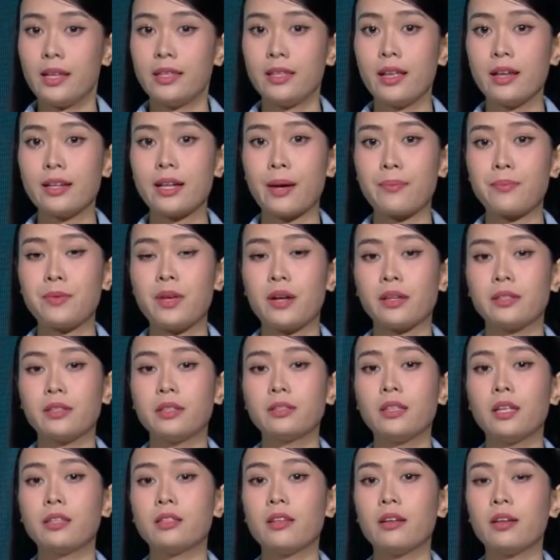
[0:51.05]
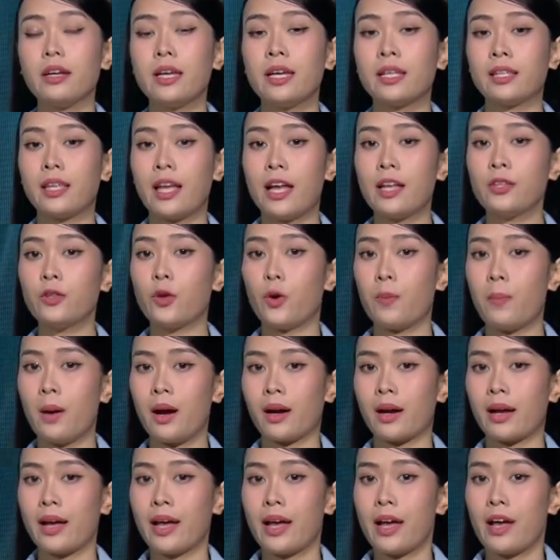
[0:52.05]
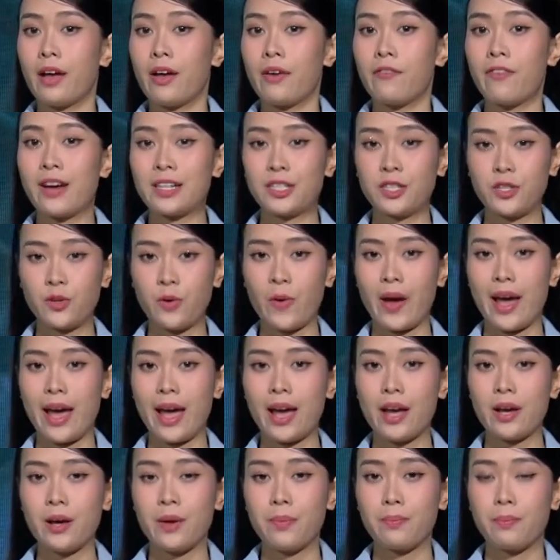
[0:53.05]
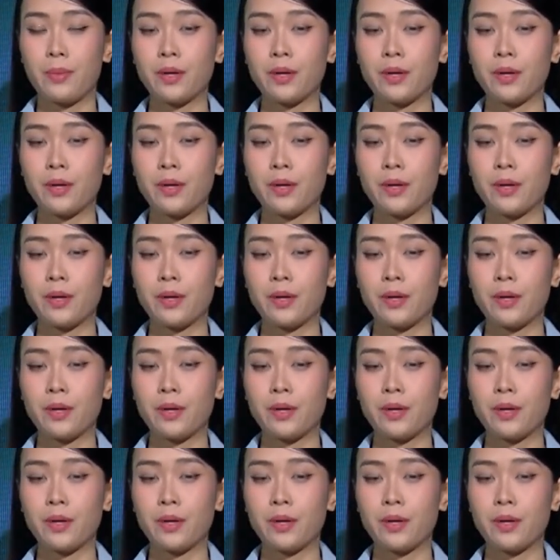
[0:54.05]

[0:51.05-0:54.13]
nơi cập nhật những tin tức y tế nổi bật và sức khỏe.